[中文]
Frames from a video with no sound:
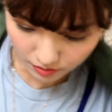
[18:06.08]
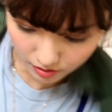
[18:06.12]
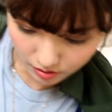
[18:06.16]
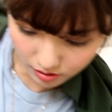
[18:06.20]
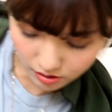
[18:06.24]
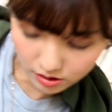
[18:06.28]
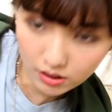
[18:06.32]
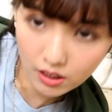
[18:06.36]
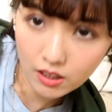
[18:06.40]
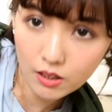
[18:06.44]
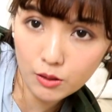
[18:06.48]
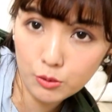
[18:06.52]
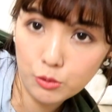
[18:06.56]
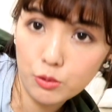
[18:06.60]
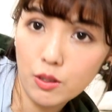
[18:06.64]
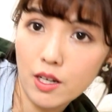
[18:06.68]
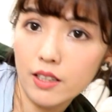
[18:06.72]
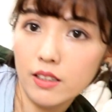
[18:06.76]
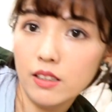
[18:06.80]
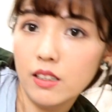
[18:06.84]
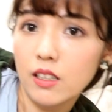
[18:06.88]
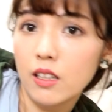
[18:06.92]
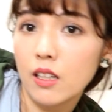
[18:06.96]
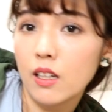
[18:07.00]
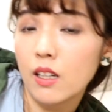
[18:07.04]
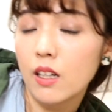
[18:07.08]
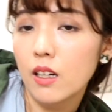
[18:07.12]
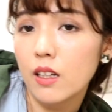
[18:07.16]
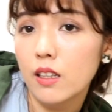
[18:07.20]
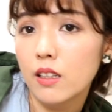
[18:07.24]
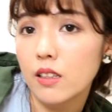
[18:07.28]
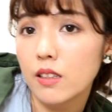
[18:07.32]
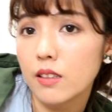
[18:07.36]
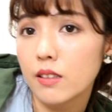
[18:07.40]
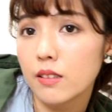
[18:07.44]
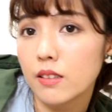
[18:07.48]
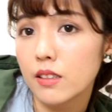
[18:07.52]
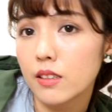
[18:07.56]
适合穿
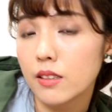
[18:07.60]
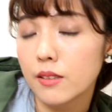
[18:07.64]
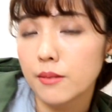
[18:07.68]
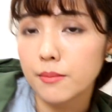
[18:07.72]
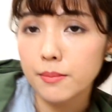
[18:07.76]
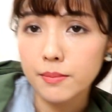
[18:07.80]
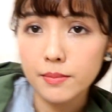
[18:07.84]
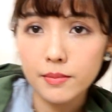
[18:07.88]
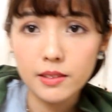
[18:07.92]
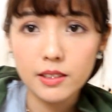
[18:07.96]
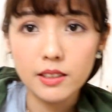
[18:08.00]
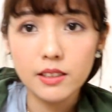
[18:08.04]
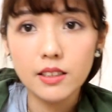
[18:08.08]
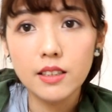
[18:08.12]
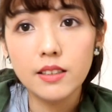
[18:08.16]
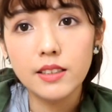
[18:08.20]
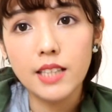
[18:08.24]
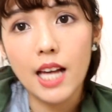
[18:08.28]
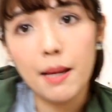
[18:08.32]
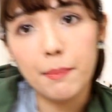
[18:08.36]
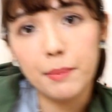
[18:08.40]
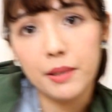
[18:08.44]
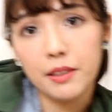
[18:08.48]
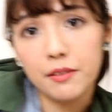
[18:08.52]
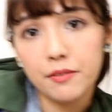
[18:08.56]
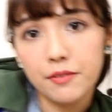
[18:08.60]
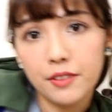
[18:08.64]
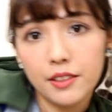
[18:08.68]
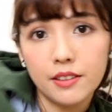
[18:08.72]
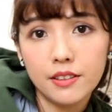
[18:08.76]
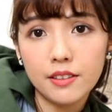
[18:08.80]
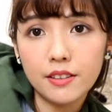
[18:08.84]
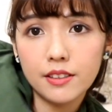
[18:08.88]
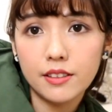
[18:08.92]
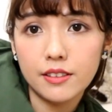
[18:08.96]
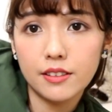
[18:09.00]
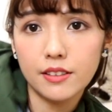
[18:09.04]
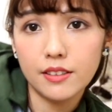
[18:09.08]
色彩缤纷
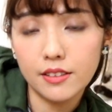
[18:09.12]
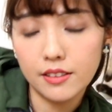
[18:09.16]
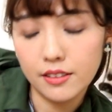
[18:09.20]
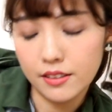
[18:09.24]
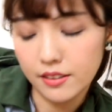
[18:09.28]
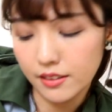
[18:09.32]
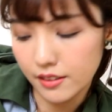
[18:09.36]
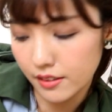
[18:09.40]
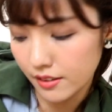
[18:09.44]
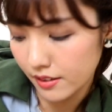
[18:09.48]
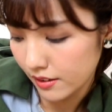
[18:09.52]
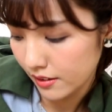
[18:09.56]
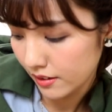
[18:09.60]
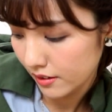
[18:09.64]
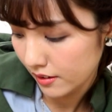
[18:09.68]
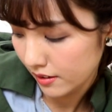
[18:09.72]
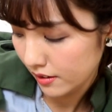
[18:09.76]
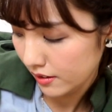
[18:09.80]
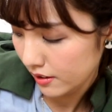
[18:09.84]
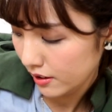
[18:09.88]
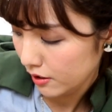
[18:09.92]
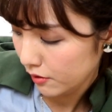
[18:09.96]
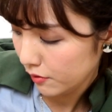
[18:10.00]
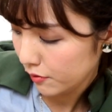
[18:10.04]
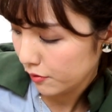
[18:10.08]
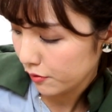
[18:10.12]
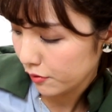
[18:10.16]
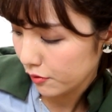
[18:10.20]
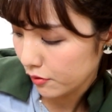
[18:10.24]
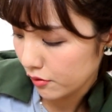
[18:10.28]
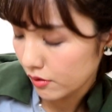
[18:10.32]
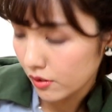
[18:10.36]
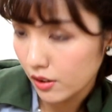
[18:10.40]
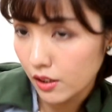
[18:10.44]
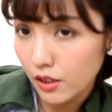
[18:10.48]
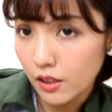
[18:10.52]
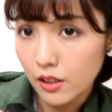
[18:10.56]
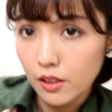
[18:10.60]
的衣服，
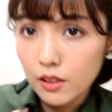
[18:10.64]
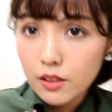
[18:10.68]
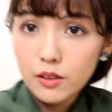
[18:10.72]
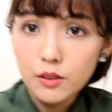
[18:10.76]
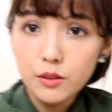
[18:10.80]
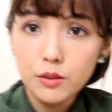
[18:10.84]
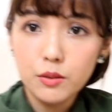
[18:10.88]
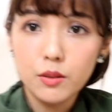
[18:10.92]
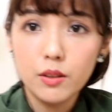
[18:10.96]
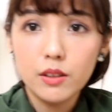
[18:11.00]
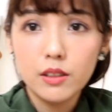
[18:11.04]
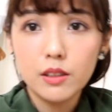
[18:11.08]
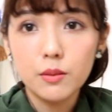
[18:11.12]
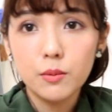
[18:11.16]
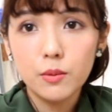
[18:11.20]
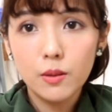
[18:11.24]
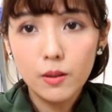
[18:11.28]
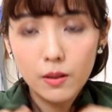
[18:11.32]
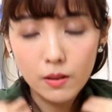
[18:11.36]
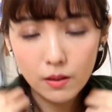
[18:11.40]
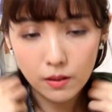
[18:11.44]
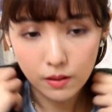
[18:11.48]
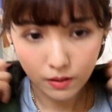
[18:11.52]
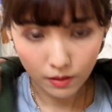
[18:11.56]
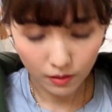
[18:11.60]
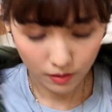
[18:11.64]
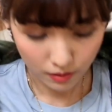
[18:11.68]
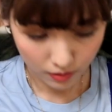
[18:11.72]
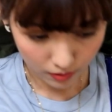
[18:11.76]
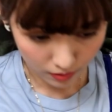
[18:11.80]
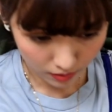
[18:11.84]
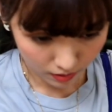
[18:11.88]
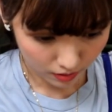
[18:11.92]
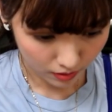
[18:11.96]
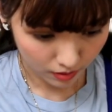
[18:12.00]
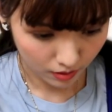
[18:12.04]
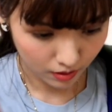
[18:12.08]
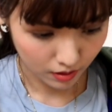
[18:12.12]
所以我
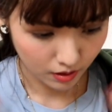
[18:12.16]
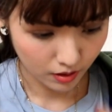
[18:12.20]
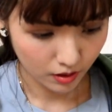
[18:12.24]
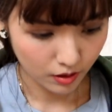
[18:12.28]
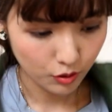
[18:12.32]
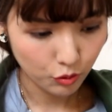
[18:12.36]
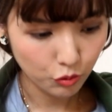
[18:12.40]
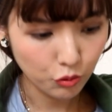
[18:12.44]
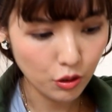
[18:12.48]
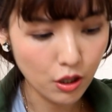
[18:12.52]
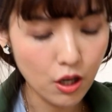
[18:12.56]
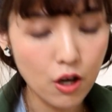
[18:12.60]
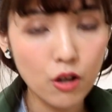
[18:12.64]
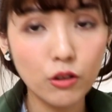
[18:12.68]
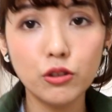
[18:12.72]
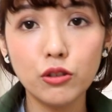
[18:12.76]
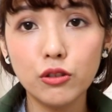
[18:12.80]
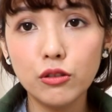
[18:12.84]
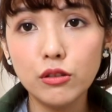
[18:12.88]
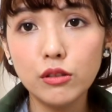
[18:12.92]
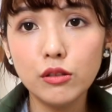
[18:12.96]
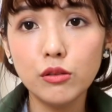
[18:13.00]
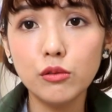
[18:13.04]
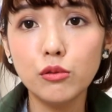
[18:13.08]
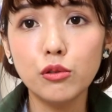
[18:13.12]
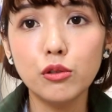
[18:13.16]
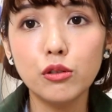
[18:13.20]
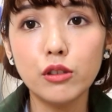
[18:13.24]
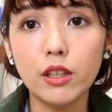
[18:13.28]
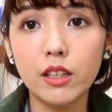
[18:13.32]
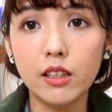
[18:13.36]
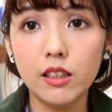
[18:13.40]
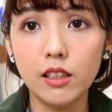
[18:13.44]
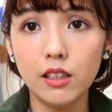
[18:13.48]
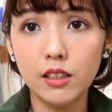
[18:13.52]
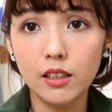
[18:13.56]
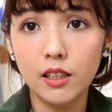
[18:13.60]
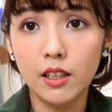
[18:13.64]
最后就
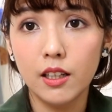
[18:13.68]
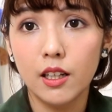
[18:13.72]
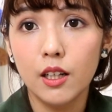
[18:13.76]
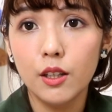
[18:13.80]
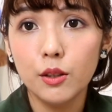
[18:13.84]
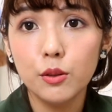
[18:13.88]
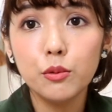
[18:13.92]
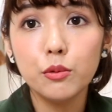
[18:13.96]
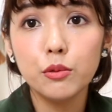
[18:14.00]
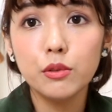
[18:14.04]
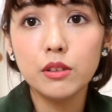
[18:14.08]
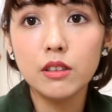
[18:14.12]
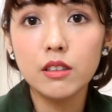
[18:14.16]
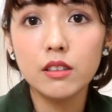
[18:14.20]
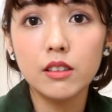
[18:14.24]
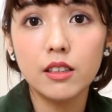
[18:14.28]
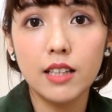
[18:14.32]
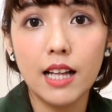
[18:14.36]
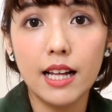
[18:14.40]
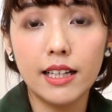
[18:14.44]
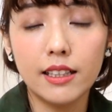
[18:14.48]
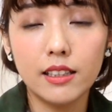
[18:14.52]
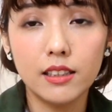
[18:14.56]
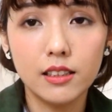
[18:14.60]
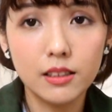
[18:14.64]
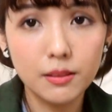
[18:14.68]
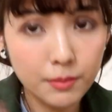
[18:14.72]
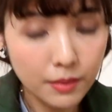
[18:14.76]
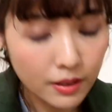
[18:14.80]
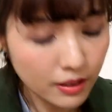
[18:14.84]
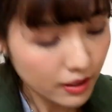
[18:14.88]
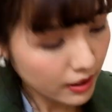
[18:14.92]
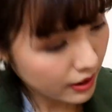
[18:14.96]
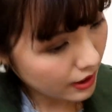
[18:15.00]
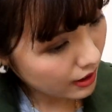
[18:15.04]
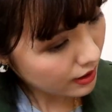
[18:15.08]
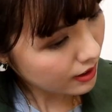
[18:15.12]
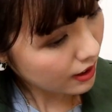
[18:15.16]
选了绿色的来跟你们
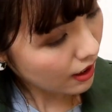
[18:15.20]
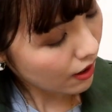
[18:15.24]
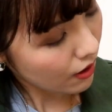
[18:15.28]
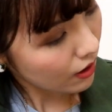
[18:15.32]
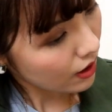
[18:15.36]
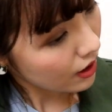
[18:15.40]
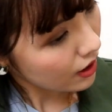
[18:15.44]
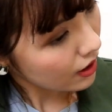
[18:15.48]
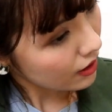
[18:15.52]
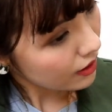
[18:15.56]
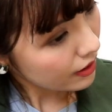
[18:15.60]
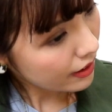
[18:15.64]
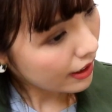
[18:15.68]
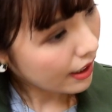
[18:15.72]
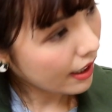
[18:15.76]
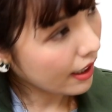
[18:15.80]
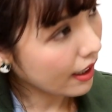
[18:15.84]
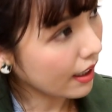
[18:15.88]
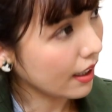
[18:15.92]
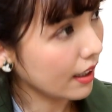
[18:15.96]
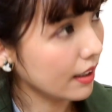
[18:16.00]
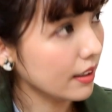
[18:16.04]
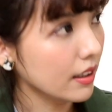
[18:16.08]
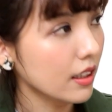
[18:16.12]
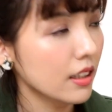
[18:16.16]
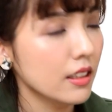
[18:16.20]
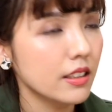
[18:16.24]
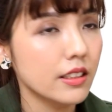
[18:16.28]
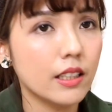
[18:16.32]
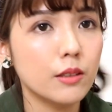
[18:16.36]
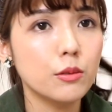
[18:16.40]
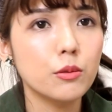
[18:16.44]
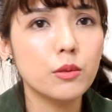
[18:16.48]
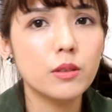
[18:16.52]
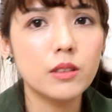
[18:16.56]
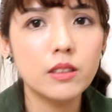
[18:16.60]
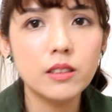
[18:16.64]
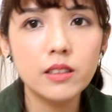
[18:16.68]
介绍。那
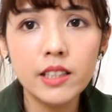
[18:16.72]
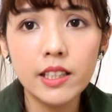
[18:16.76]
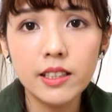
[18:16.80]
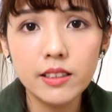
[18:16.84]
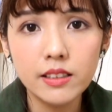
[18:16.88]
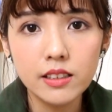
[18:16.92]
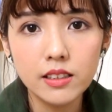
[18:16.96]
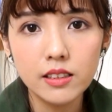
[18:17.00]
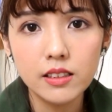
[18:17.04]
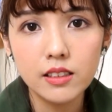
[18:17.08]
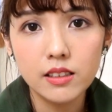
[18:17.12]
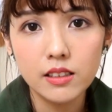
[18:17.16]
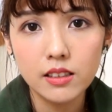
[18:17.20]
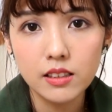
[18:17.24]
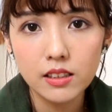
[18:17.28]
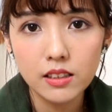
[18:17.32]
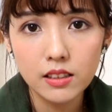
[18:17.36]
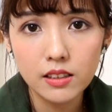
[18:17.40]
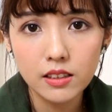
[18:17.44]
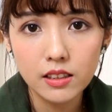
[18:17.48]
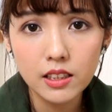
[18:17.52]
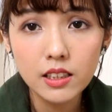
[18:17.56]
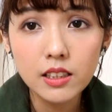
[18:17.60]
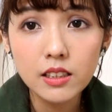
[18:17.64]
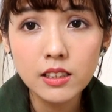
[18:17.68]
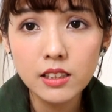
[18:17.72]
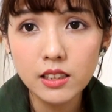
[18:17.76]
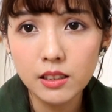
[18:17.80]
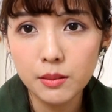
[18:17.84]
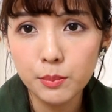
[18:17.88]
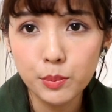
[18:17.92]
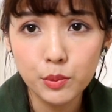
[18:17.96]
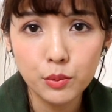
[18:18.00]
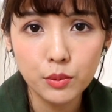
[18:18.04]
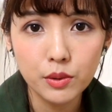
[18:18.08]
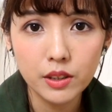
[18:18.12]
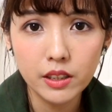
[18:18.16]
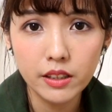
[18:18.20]
像最近天气真的是阴晴
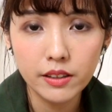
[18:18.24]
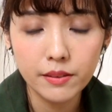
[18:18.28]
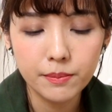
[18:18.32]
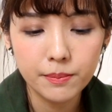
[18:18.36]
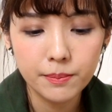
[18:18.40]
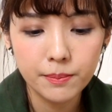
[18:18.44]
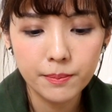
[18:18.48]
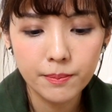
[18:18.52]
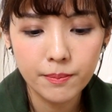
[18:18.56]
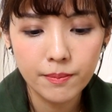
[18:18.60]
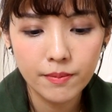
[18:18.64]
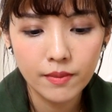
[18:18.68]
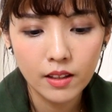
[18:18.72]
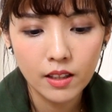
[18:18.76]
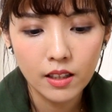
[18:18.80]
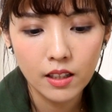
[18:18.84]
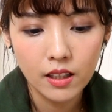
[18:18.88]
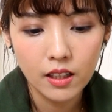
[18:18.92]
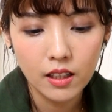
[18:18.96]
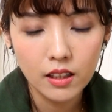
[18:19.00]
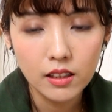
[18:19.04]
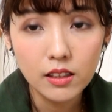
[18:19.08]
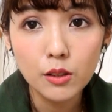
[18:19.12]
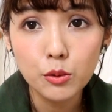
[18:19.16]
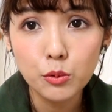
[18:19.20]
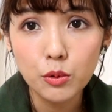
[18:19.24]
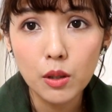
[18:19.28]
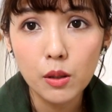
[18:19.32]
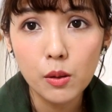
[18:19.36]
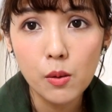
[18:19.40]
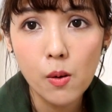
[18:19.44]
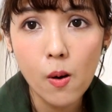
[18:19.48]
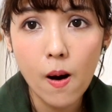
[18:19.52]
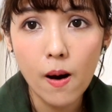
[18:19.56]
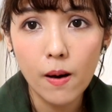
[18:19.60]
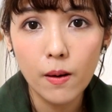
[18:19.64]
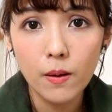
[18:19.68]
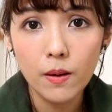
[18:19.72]
不定的状
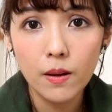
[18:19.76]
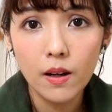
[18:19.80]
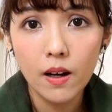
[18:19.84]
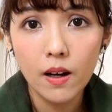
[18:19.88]
况。